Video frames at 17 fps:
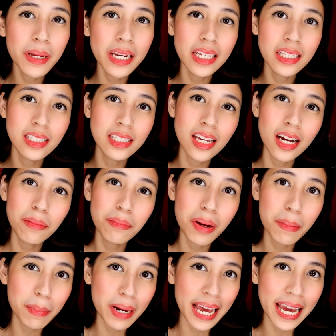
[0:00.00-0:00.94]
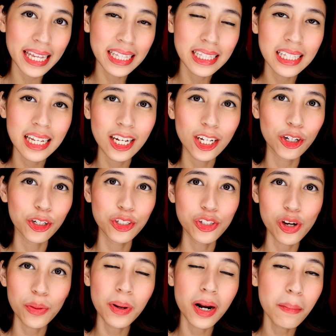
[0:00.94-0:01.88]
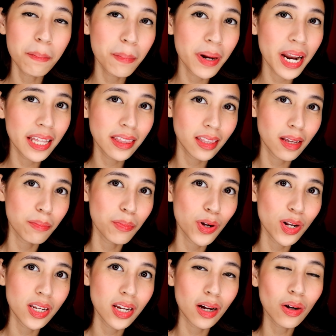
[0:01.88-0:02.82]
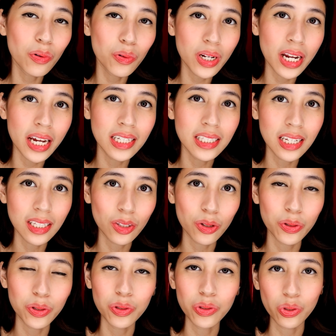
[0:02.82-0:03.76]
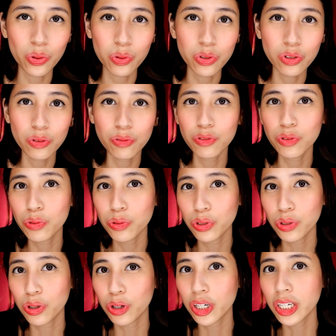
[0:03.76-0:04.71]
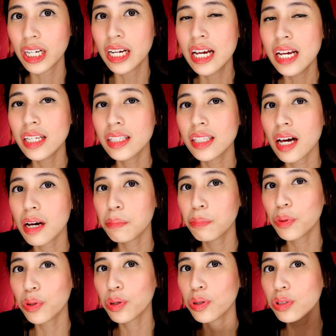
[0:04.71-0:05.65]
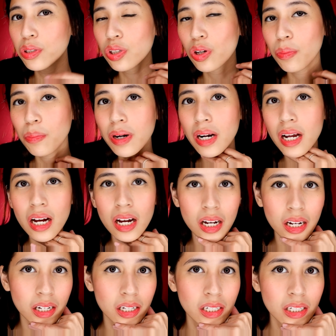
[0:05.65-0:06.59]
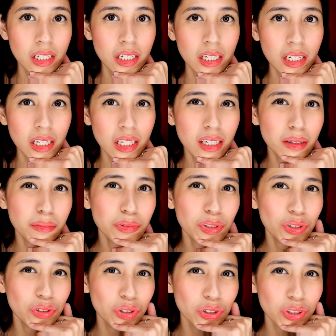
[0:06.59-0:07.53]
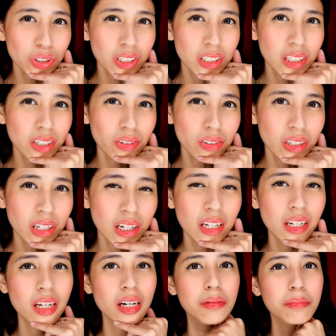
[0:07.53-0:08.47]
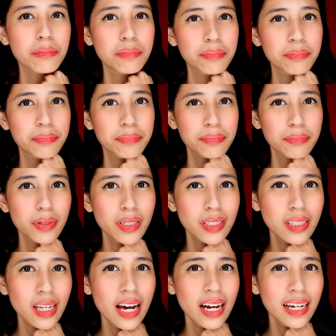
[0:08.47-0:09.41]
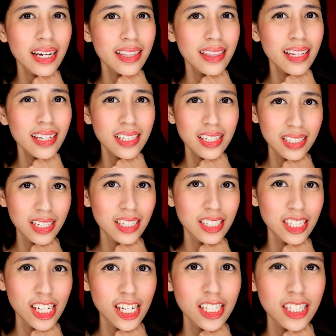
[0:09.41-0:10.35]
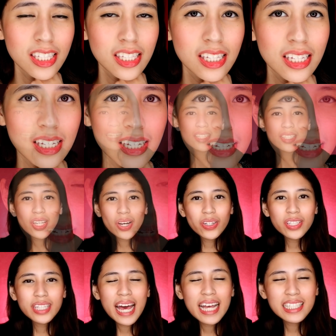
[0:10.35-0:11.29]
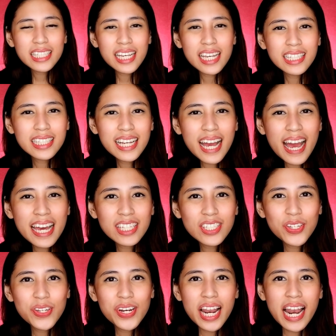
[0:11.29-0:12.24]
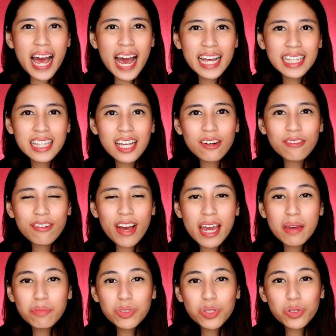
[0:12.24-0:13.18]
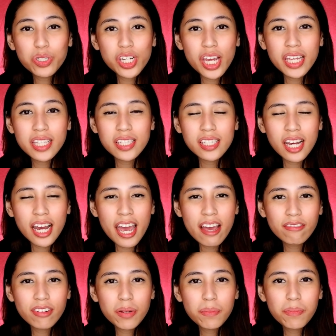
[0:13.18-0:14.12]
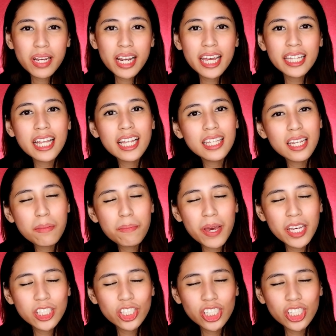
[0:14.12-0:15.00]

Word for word: bilis niyang ma-blend. Ayun, sobrang blendable ng kulay na to, yung Toast of New York. Tapos, sobrang alam niyo yon hindi ko na alam. Basta ang ganda niya sa cheeks. So, that's it guys. Yun na lahat ng 5 new shades ng Everbella na lip and